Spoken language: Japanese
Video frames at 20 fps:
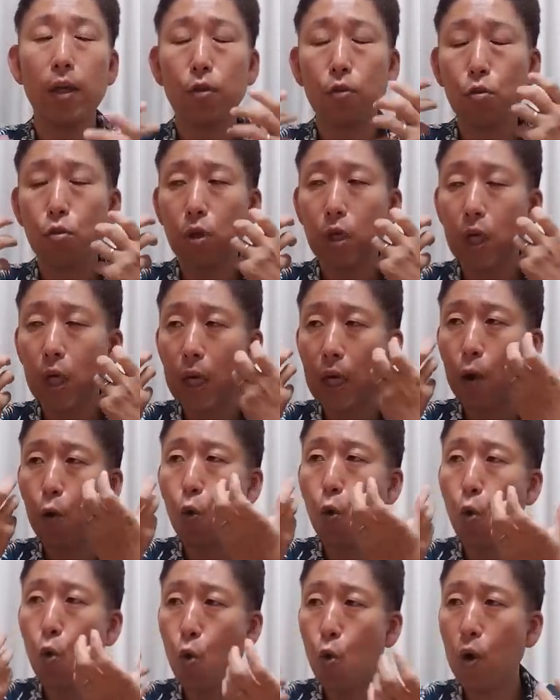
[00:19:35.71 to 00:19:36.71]
それから
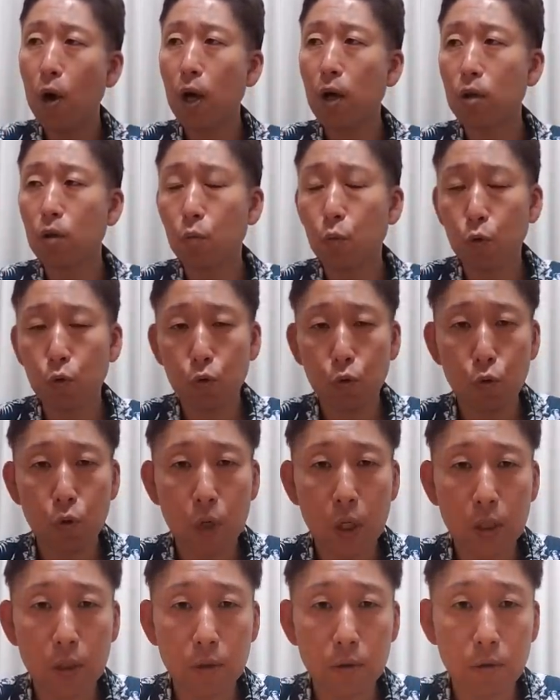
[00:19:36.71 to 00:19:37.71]
口角もそう
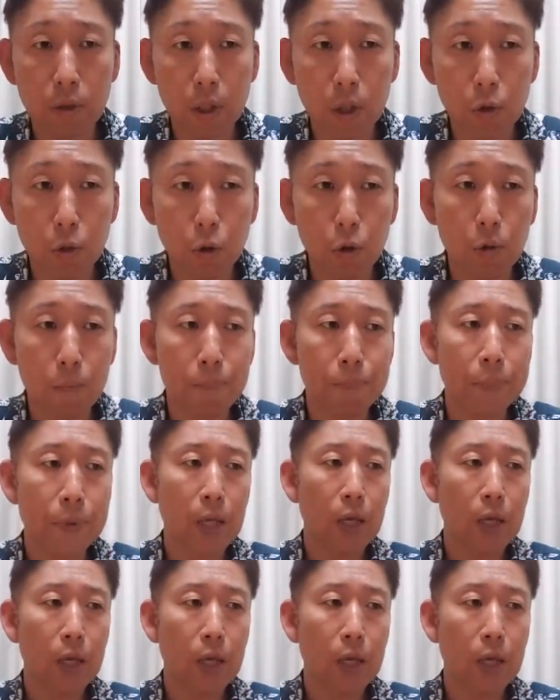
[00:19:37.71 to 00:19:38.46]
なんですけど